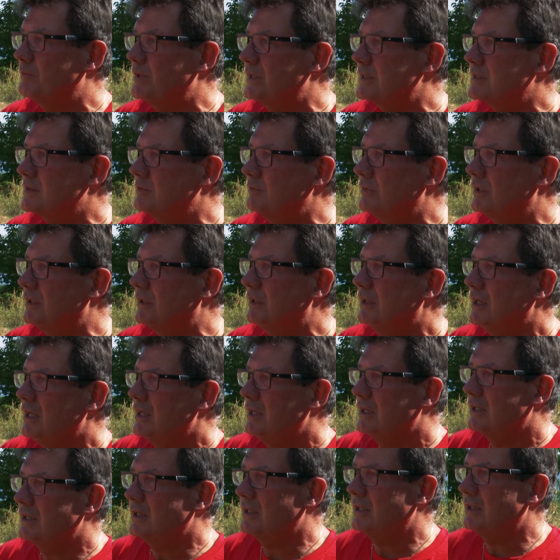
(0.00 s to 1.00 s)
powiedzmy,
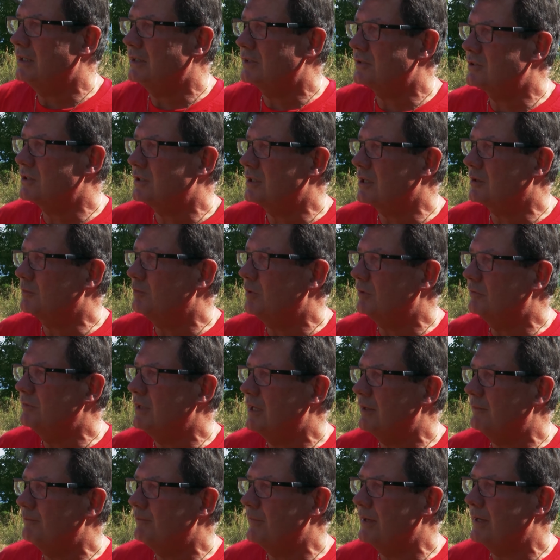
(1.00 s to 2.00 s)
y, że tak
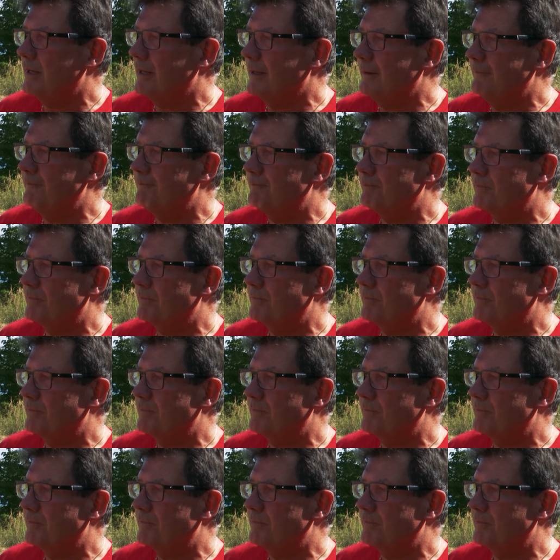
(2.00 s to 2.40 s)
powiem, y,